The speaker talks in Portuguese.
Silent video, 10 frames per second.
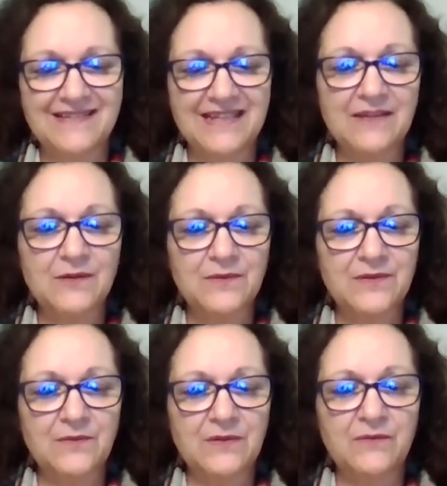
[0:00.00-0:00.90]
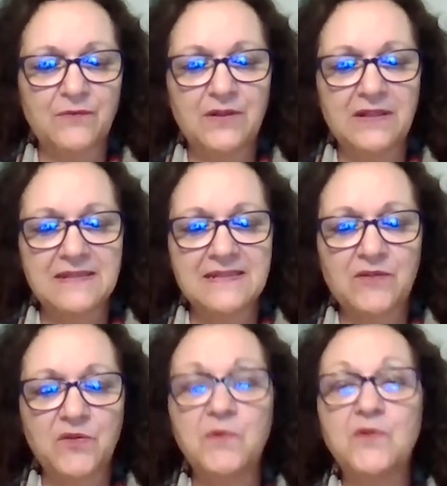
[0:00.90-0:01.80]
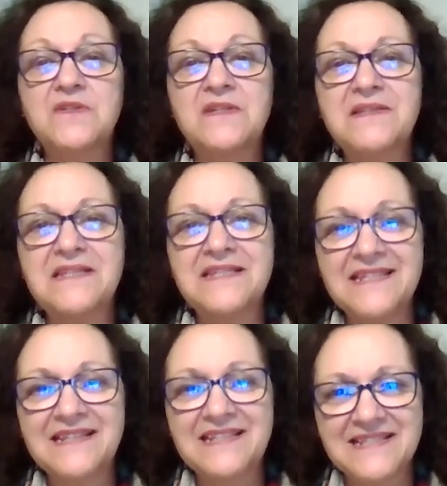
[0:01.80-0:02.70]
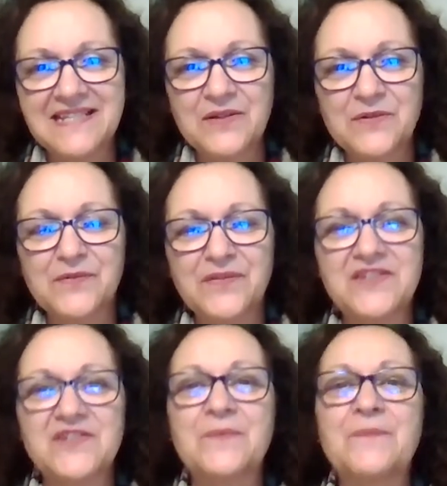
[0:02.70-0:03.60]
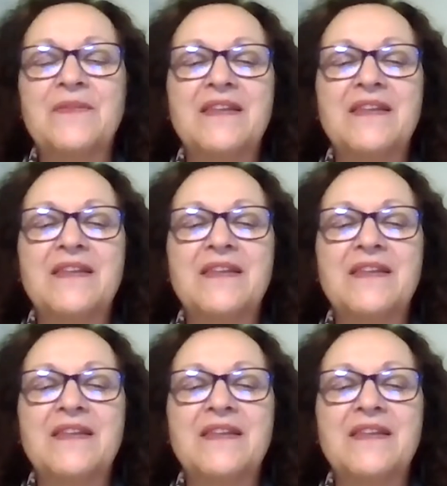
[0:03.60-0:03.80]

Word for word: né, então ele foi lançado em 1865, veja,